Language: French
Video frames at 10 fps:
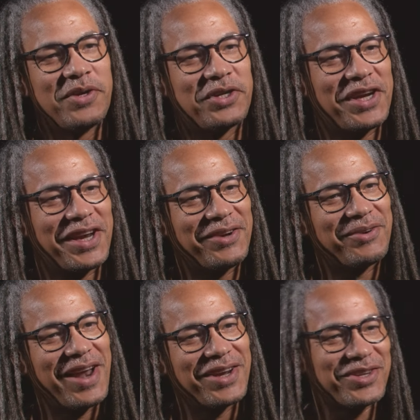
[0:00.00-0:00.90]
j'ai eu
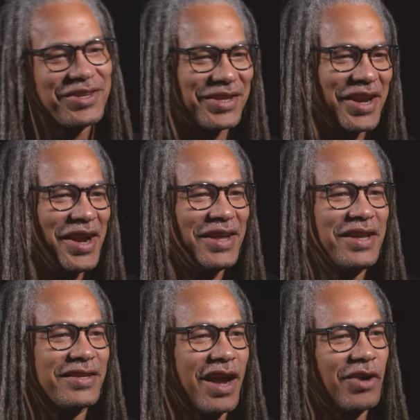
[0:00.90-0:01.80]
la chance
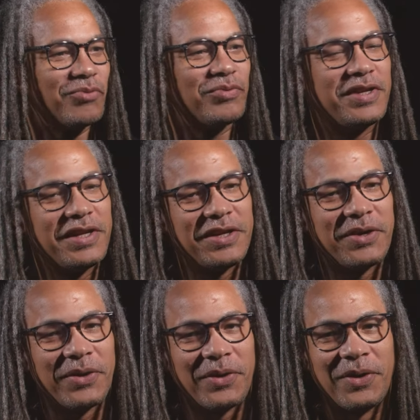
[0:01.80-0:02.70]
d'être accoudé
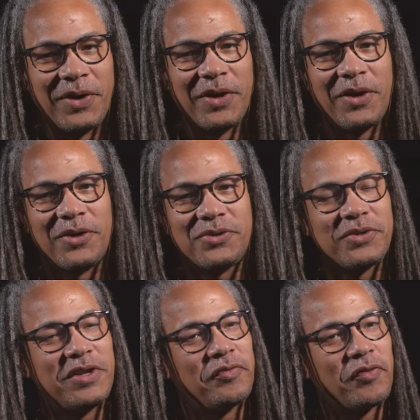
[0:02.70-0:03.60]
euh, euh
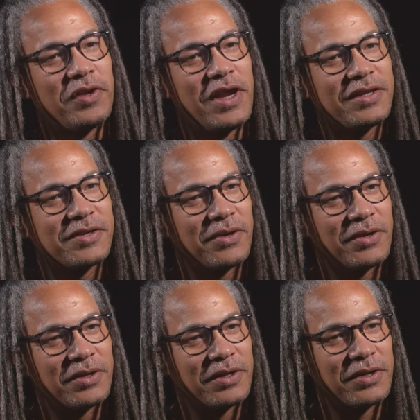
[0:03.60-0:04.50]
des fenêtres
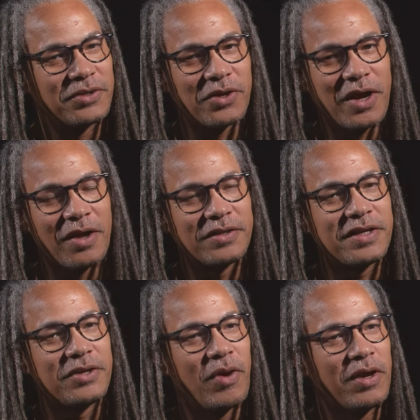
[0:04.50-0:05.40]
euh, dans ce
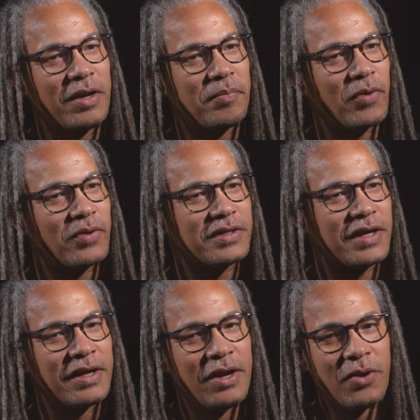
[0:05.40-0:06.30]
quartier où à l'époque
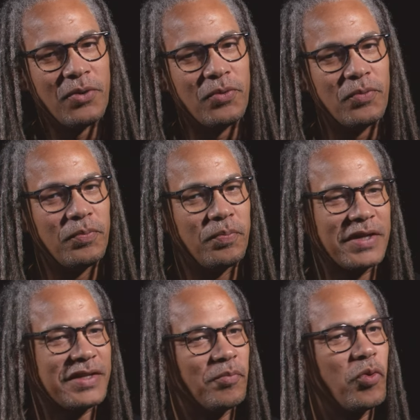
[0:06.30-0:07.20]
où
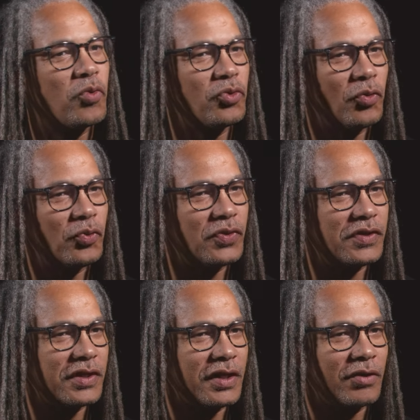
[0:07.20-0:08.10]
passaient beaucoup de
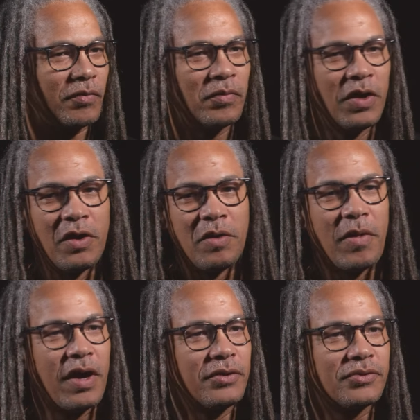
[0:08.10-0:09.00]
musiciens comme
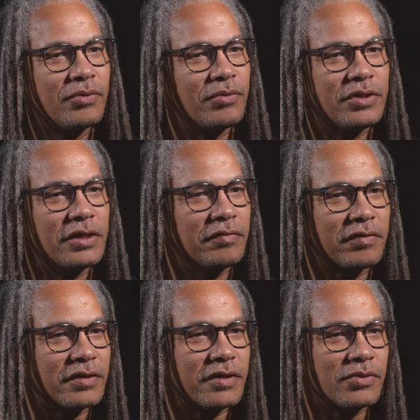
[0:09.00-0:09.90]
bah, Sculptier,
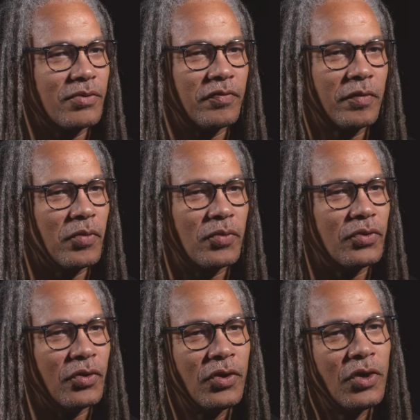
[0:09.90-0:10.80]
Francisco, enfin beaucoup
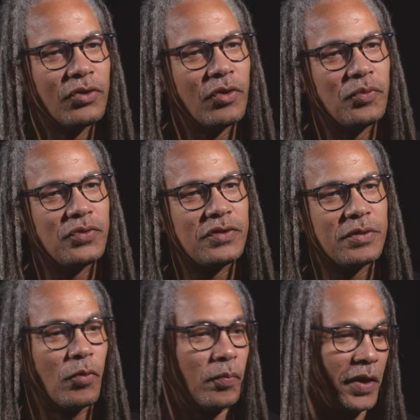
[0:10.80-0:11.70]
de, musiciens.
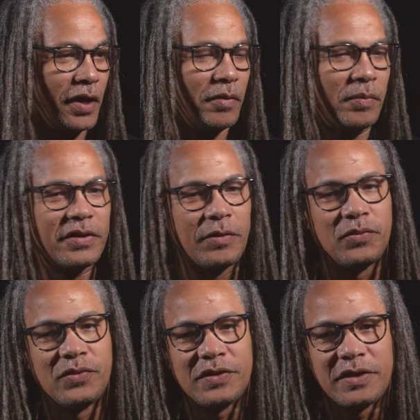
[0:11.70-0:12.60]
Mon père même était
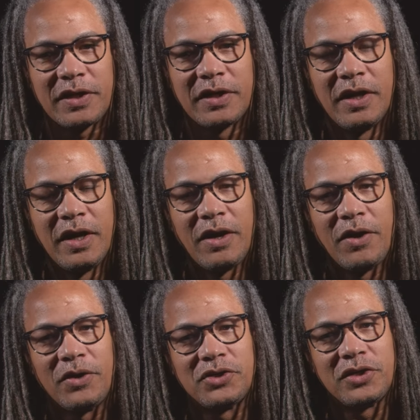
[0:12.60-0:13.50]
musicien.
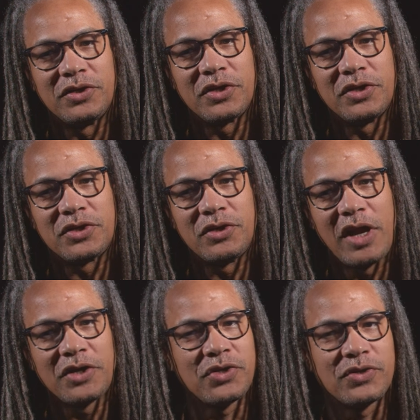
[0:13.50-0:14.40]
Euh, j'ai eu la
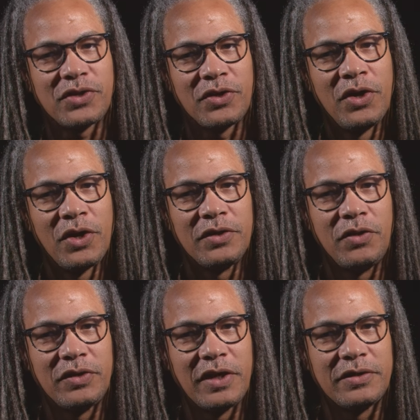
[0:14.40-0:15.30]
chance d'être de,
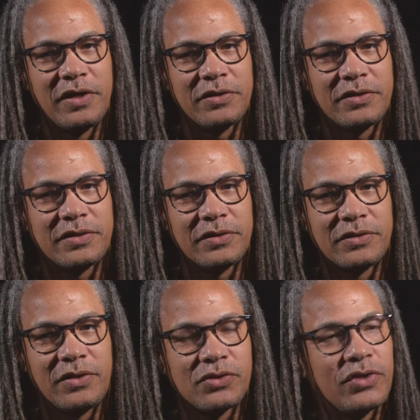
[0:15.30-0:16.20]
d'être
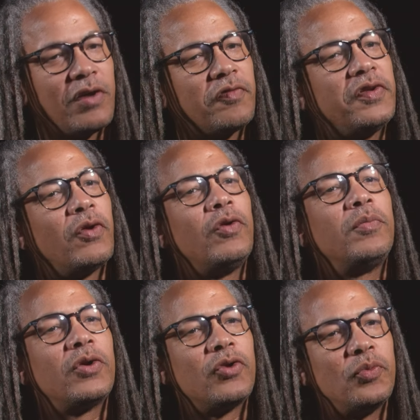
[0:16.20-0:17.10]
dans un
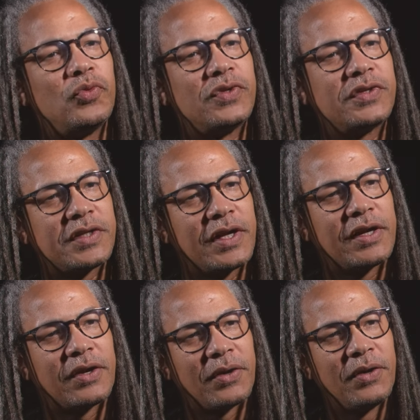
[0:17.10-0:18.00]
environnement de
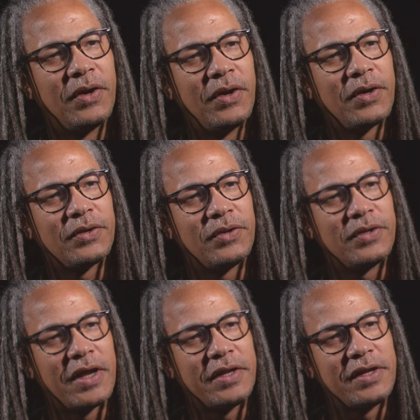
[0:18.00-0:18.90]
musiciens des
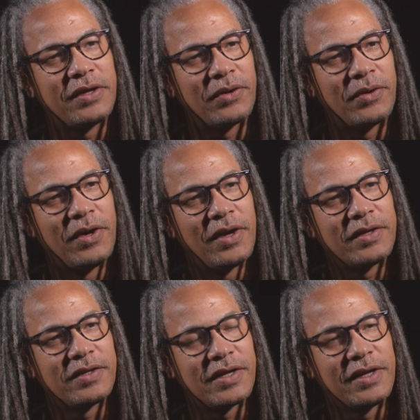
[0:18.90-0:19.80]
années
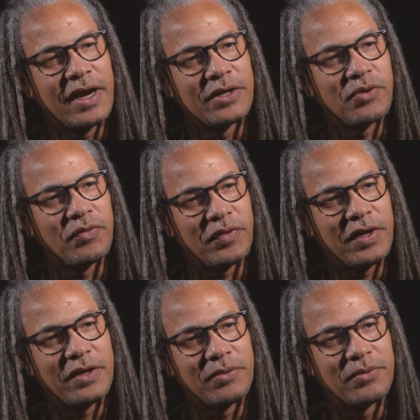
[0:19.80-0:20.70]
des années
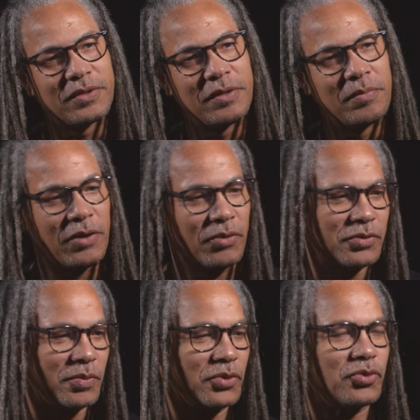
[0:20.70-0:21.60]
80 ou qui
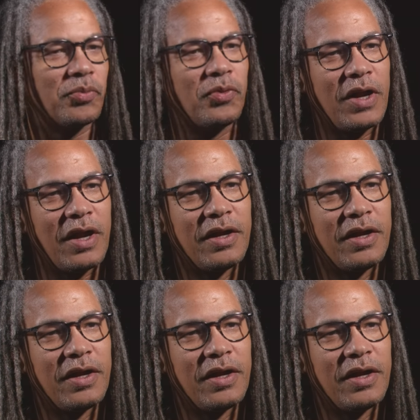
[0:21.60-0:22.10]
malheureusement ne sont plus là.